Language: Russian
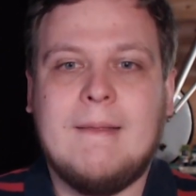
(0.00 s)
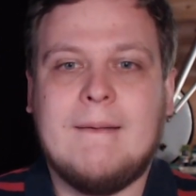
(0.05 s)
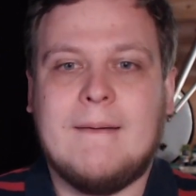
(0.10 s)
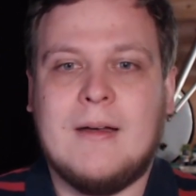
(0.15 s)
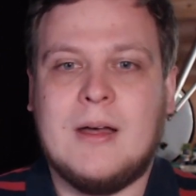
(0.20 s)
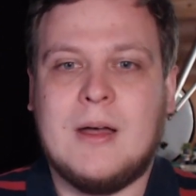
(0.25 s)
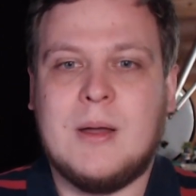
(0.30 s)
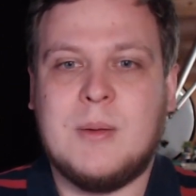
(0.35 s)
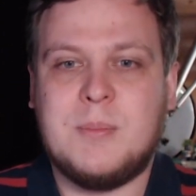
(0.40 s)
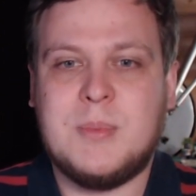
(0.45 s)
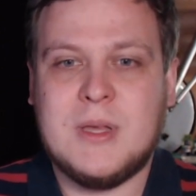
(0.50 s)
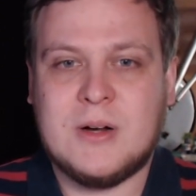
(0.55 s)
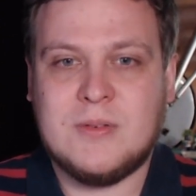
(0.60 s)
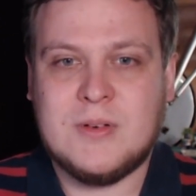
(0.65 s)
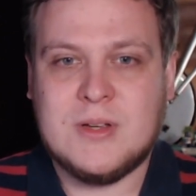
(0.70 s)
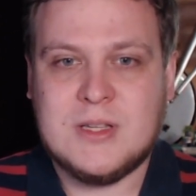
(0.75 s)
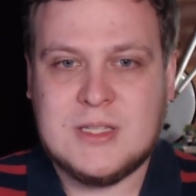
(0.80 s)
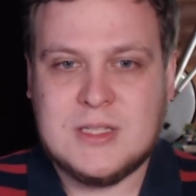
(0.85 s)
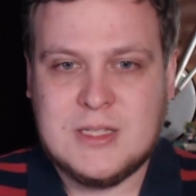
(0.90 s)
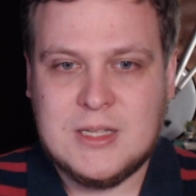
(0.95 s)
А,
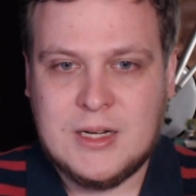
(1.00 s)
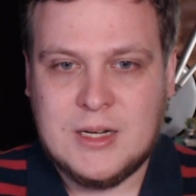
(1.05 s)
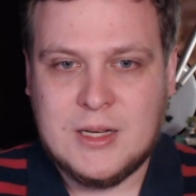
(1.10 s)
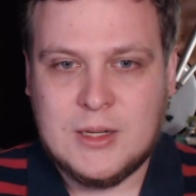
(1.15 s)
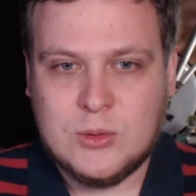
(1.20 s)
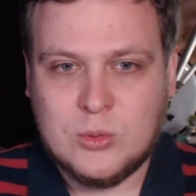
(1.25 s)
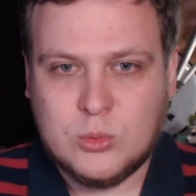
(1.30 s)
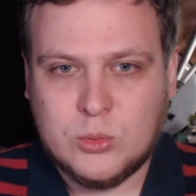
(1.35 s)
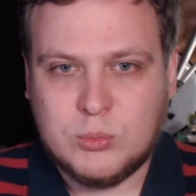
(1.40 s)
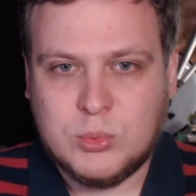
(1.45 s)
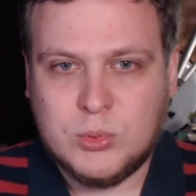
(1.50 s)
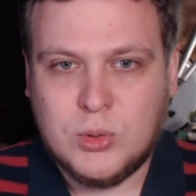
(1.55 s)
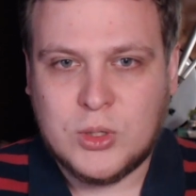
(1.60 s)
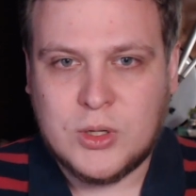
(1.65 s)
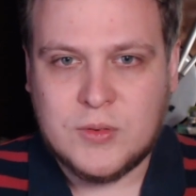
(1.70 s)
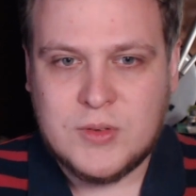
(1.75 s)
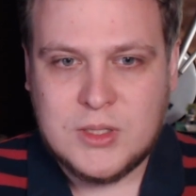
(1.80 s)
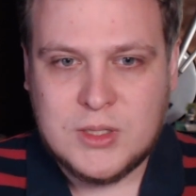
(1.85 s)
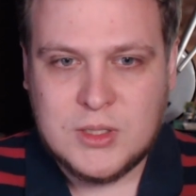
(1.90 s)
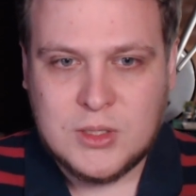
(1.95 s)
первая серия, ну, тут
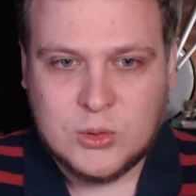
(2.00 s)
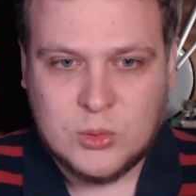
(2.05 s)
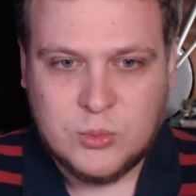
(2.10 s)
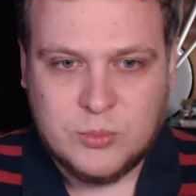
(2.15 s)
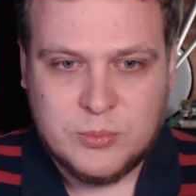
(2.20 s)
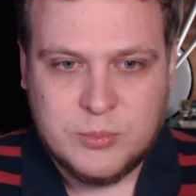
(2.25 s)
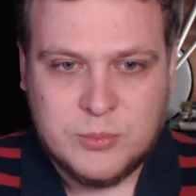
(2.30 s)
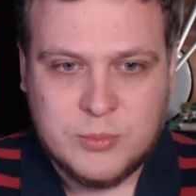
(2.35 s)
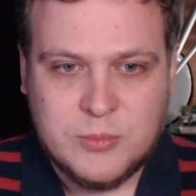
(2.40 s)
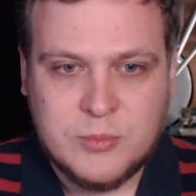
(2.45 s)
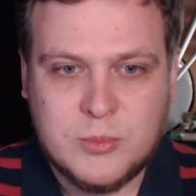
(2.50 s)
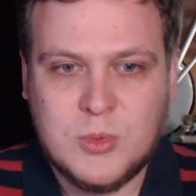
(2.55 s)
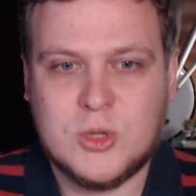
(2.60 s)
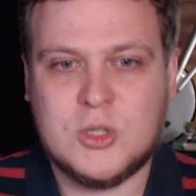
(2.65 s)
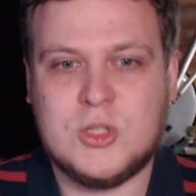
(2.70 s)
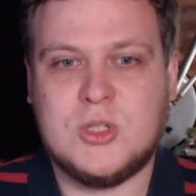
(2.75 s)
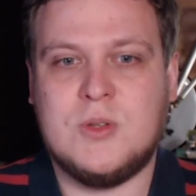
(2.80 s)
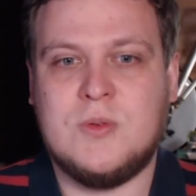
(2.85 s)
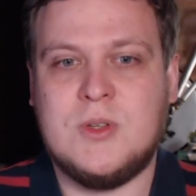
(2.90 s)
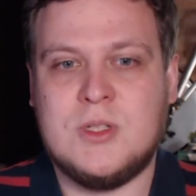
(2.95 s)
плохо видно, ну,
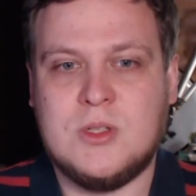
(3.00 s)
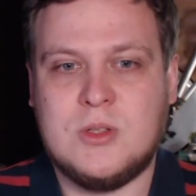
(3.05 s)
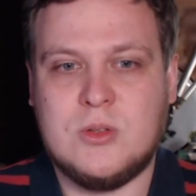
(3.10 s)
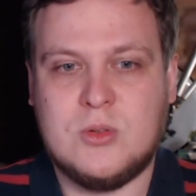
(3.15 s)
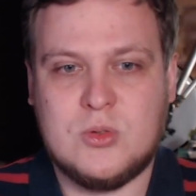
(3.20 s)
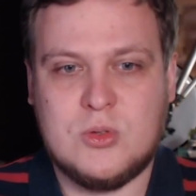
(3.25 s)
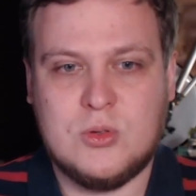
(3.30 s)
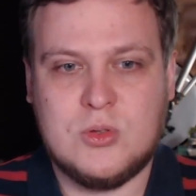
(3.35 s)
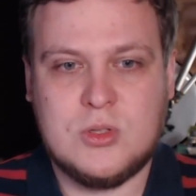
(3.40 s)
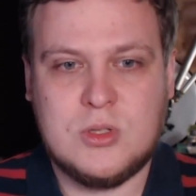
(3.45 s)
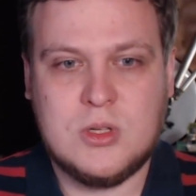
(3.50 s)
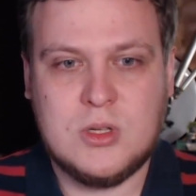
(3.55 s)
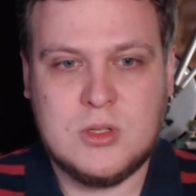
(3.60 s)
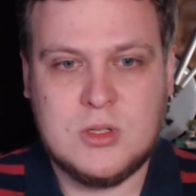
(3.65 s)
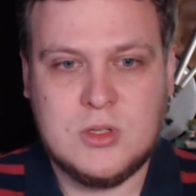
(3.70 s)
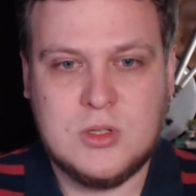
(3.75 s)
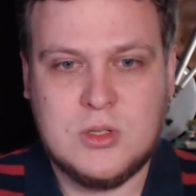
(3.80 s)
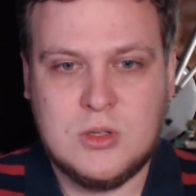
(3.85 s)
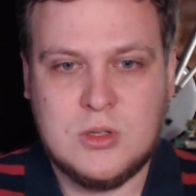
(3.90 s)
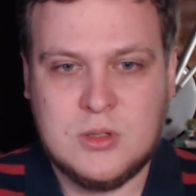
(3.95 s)
можете видеть. То есть,
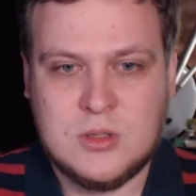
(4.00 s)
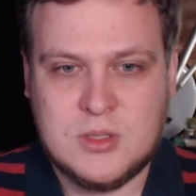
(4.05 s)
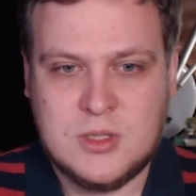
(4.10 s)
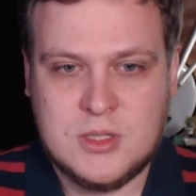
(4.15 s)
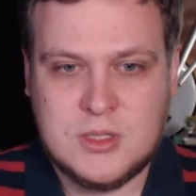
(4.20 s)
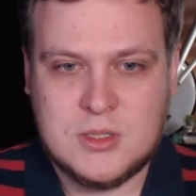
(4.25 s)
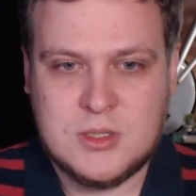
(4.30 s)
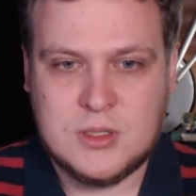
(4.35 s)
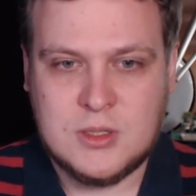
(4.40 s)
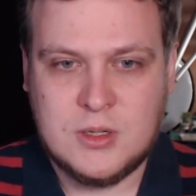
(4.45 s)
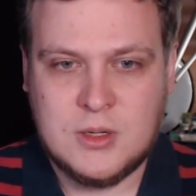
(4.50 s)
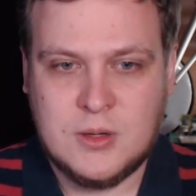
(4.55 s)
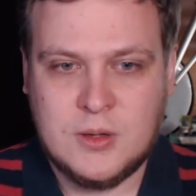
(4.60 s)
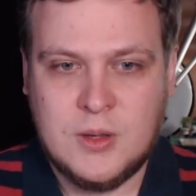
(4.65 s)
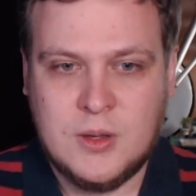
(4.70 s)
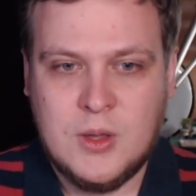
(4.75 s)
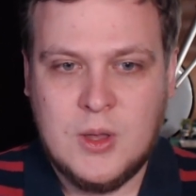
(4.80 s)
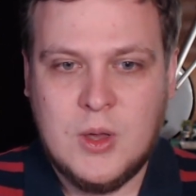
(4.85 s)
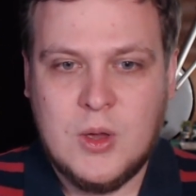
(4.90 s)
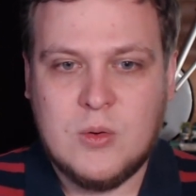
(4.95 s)
и здесь а,
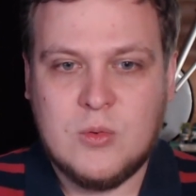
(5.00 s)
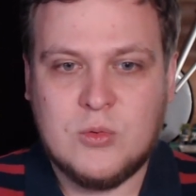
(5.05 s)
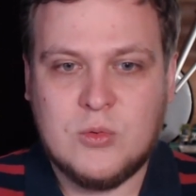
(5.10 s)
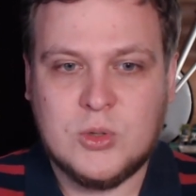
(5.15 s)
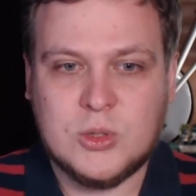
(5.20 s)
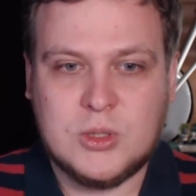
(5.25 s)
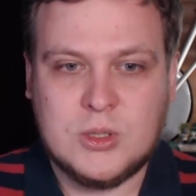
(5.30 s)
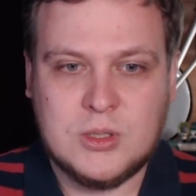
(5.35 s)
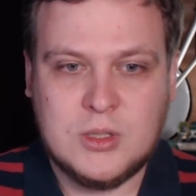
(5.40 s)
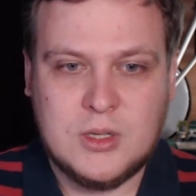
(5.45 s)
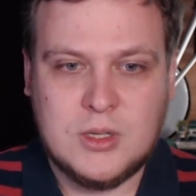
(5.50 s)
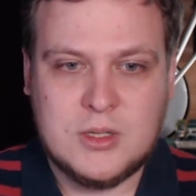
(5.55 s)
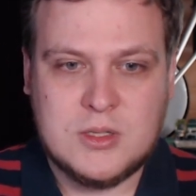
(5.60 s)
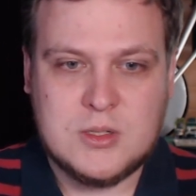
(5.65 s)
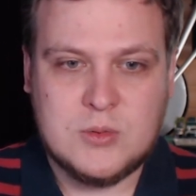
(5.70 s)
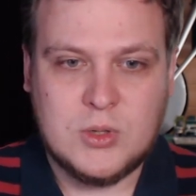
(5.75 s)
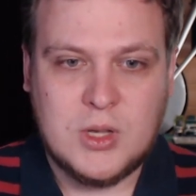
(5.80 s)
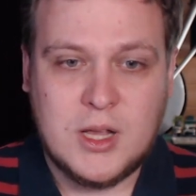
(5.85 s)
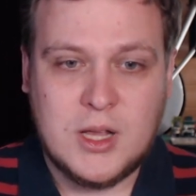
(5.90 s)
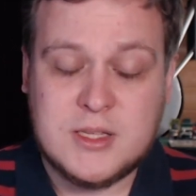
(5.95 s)
вот
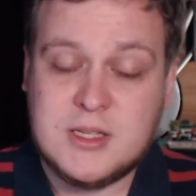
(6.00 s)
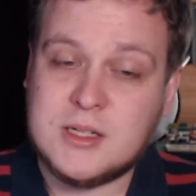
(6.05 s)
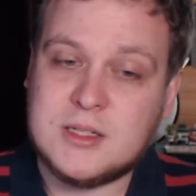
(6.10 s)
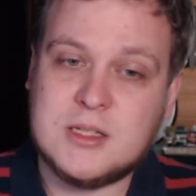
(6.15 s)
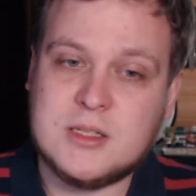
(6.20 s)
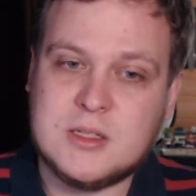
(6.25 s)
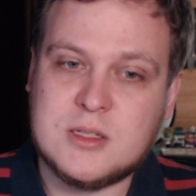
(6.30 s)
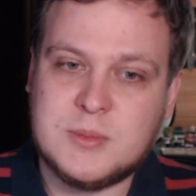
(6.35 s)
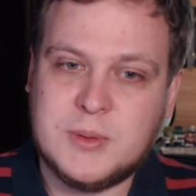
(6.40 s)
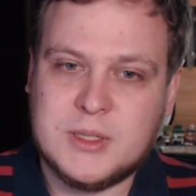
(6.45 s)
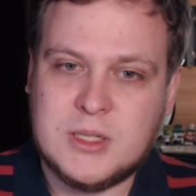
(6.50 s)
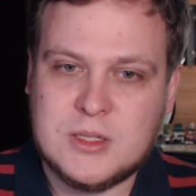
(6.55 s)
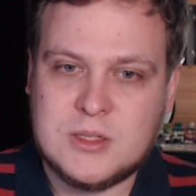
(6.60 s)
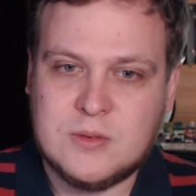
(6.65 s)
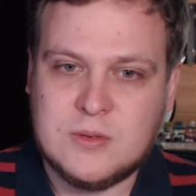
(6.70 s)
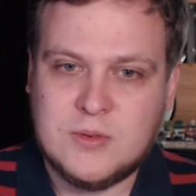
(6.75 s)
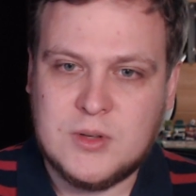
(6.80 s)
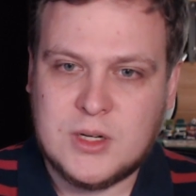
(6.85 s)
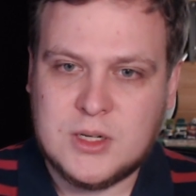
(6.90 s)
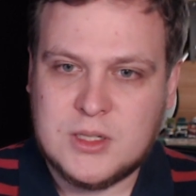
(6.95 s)
эти вот... Хотя, кстати,
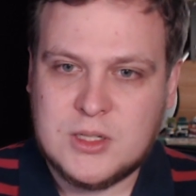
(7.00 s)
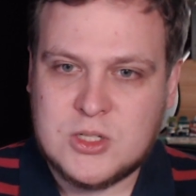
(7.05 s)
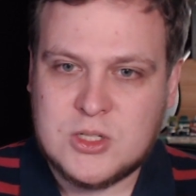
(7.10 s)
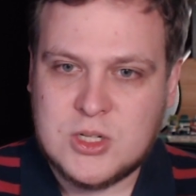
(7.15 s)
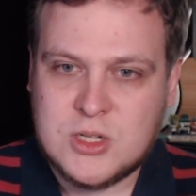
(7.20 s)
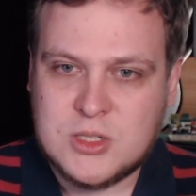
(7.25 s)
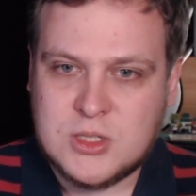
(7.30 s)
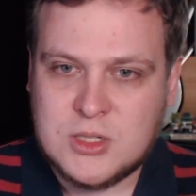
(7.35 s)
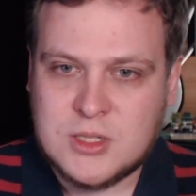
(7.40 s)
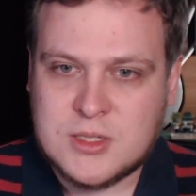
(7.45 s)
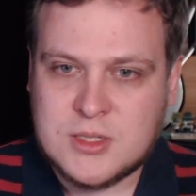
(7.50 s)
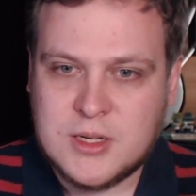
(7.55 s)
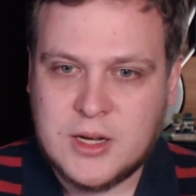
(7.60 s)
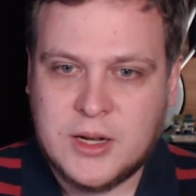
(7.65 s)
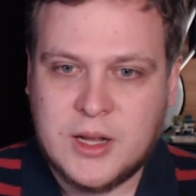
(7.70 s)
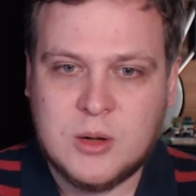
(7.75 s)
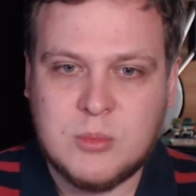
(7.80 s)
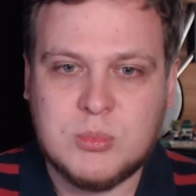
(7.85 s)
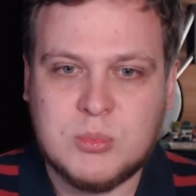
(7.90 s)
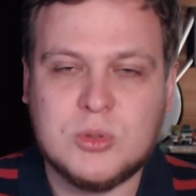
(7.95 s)
смотрите, верхняя часть яйца
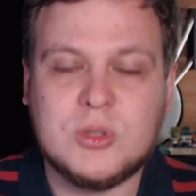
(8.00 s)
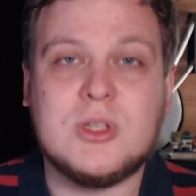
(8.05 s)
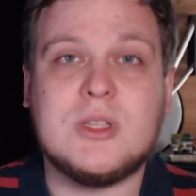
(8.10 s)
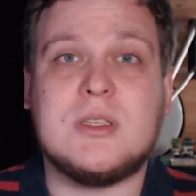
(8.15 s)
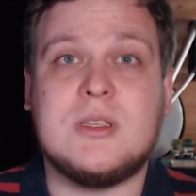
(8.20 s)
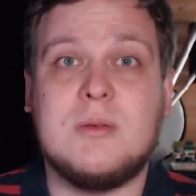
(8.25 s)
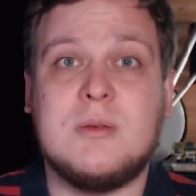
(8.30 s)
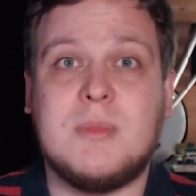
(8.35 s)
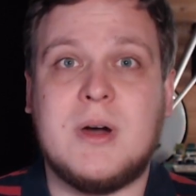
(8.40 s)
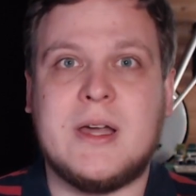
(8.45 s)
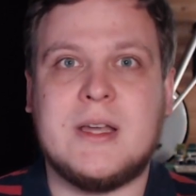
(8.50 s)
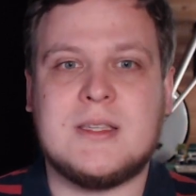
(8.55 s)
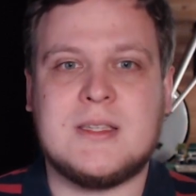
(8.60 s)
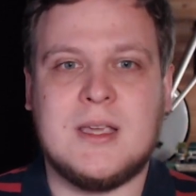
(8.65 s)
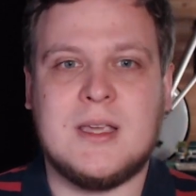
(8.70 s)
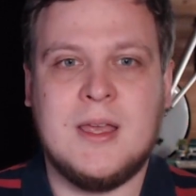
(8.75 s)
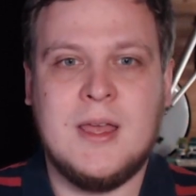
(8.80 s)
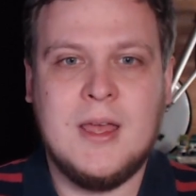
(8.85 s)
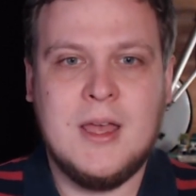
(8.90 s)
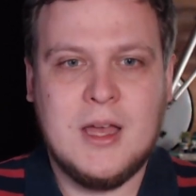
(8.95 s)
как будто
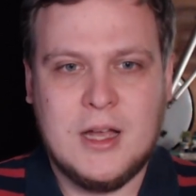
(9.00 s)
снимается.